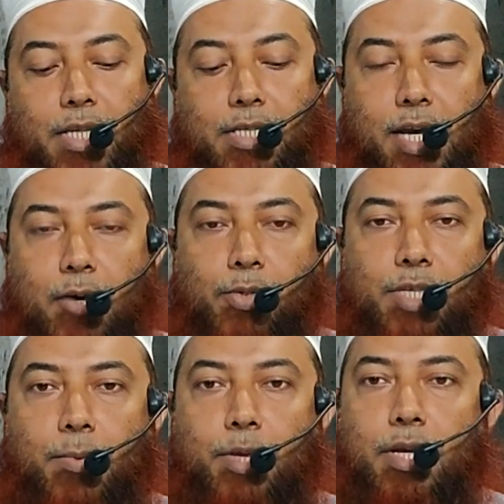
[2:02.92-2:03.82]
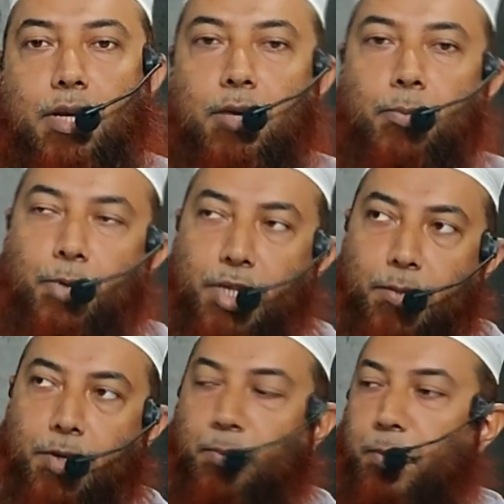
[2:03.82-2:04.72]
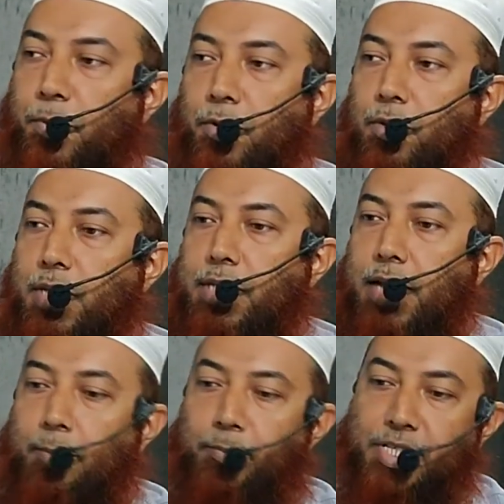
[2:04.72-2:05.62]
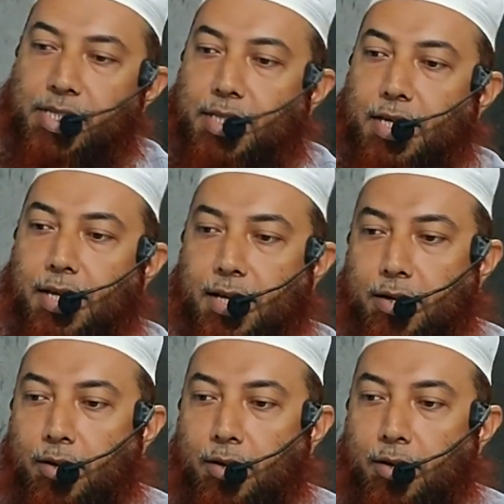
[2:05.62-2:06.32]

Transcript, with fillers: বাস শাহেক হুসাইমিন পৃথিবীর বিভিন্ন দেশের এমবেসি থেকে